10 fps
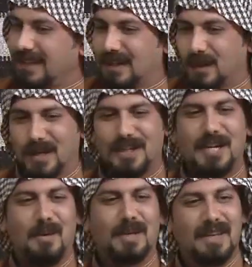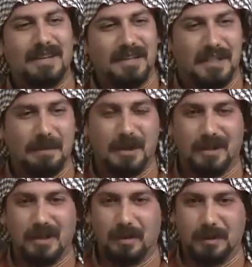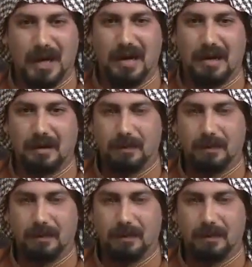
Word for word: ويرجع وطني يحكي بزوده وبجاله